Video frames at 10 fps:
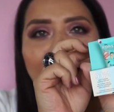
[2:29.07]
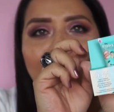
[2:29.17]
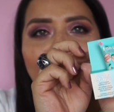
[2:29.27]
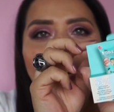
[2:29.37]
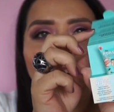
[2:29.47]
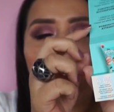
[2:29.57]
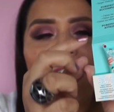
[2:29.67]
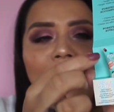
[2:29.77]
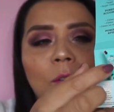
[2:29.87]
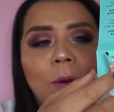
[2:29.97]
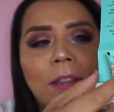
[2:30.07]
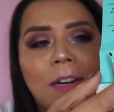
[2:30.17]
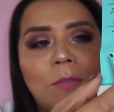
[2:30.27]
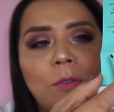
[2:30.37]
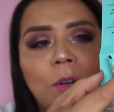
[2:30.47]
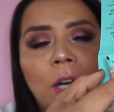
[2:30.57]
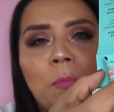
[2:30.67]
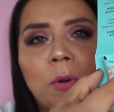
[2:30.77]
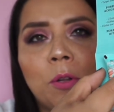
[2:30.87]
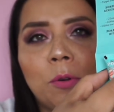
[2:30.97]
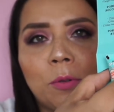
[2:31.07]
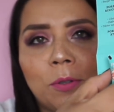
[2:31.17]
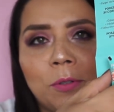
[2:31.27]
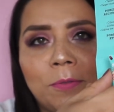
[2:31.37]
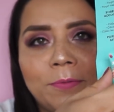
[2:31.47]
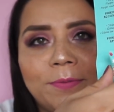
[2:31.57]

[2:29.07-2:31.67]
y aquí encuentra uno el producto.